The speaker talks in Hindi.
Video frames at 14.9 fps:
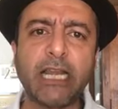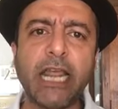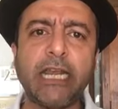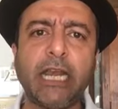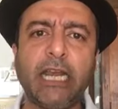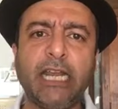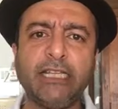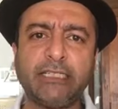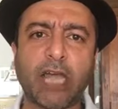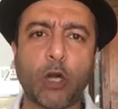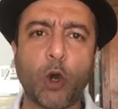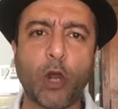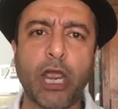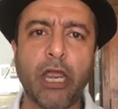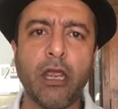नहीं रिलीज
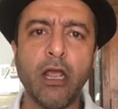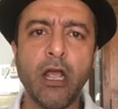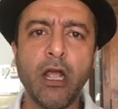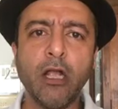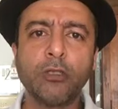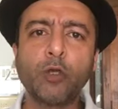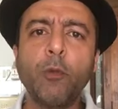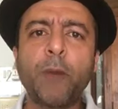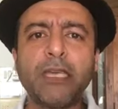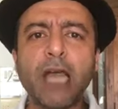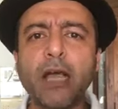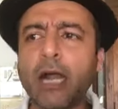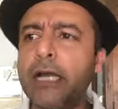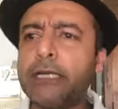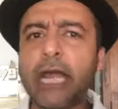करोगे तो भैया
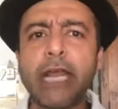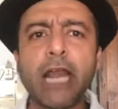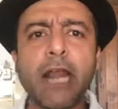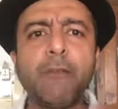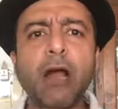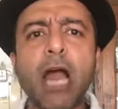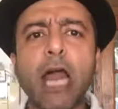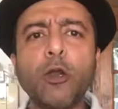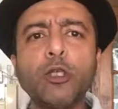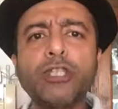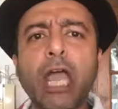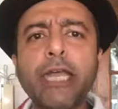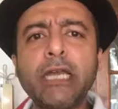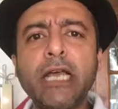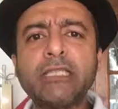कंटेनर मंगा लो
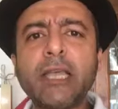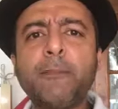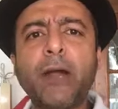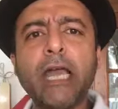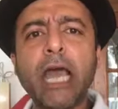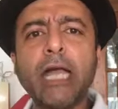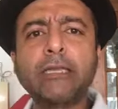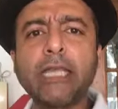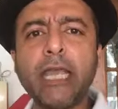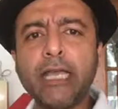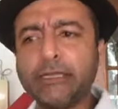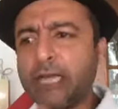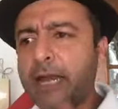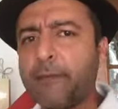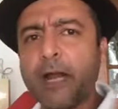चाइना से बड़े आते हैं
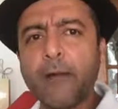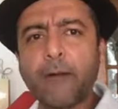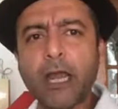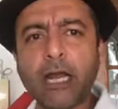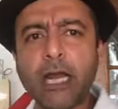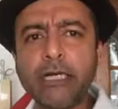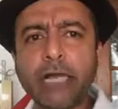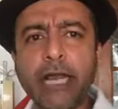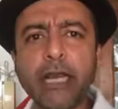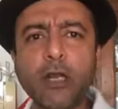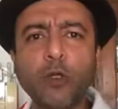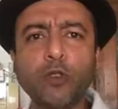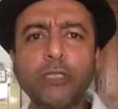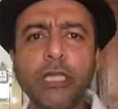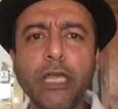इतने बड़े बड़े कंटेनर
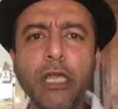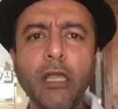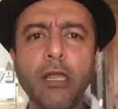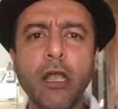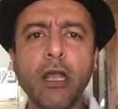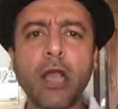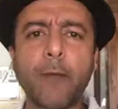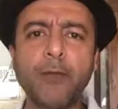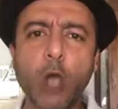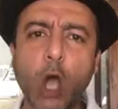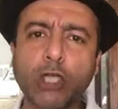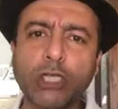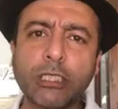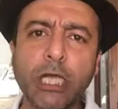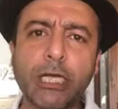होते हैं कभी
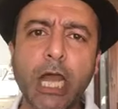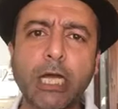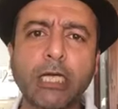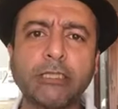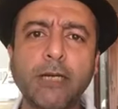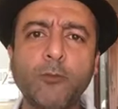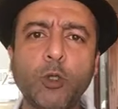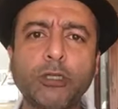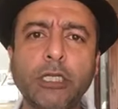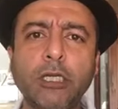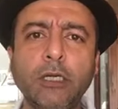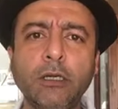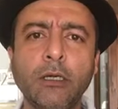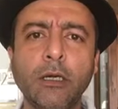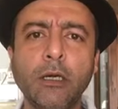ऑक्सीजन ना खत्म होती
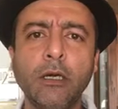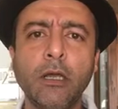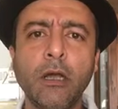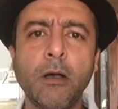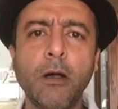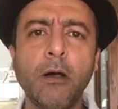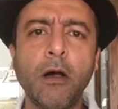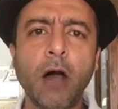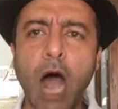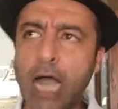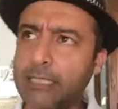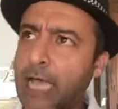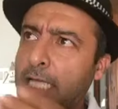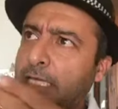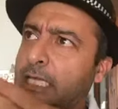
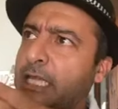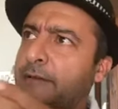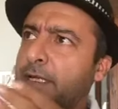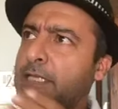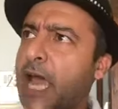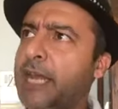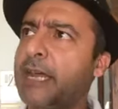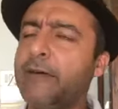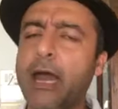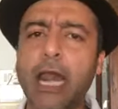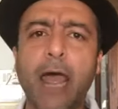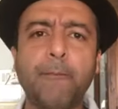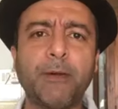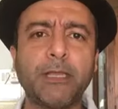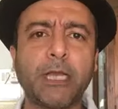आजादी दिवस आने वाला
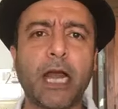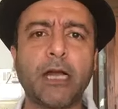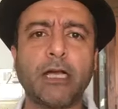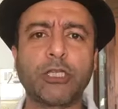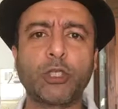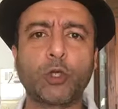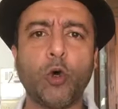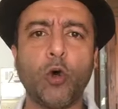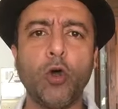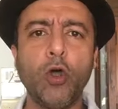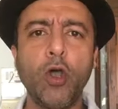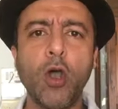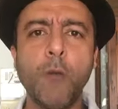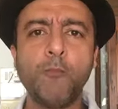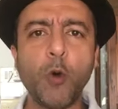है पंद्रह अगस्त को
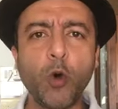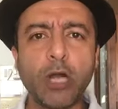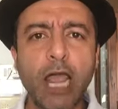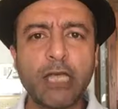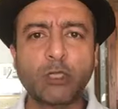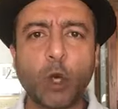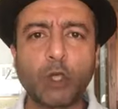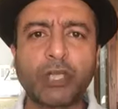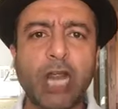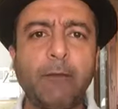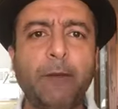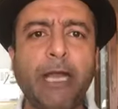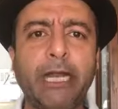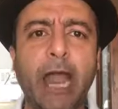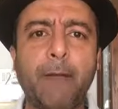पूरे सोशल
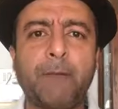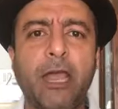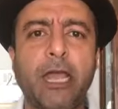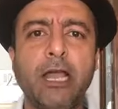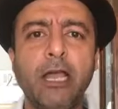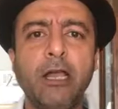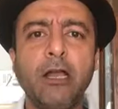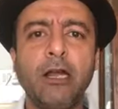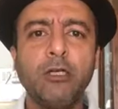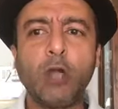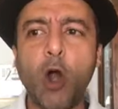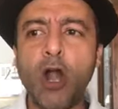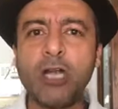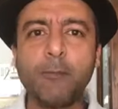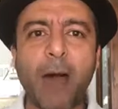मीडिया पे
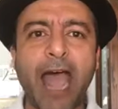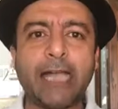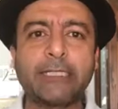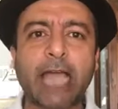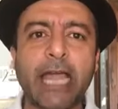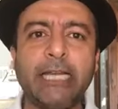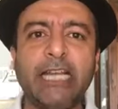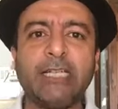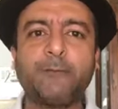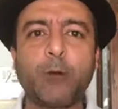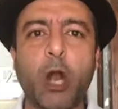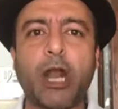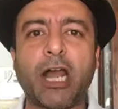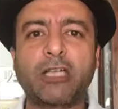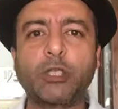डोंट बाय चाइनीज
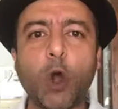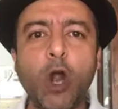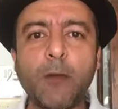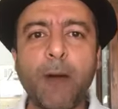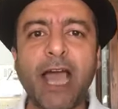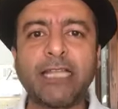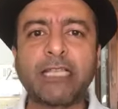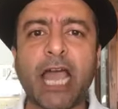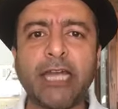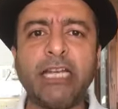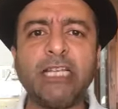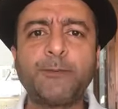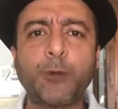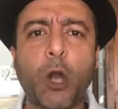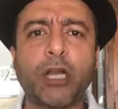प्रोडक्ट्स डोंट बाय
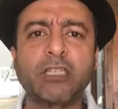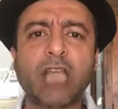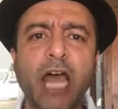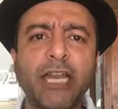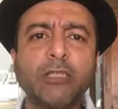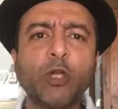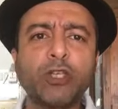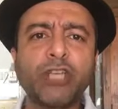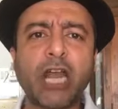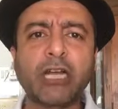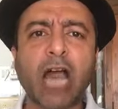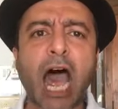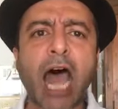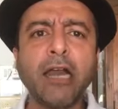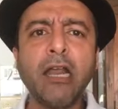चाइनीज प्रोडक्ट्स अरे तो
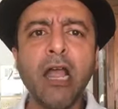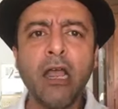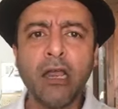सरकार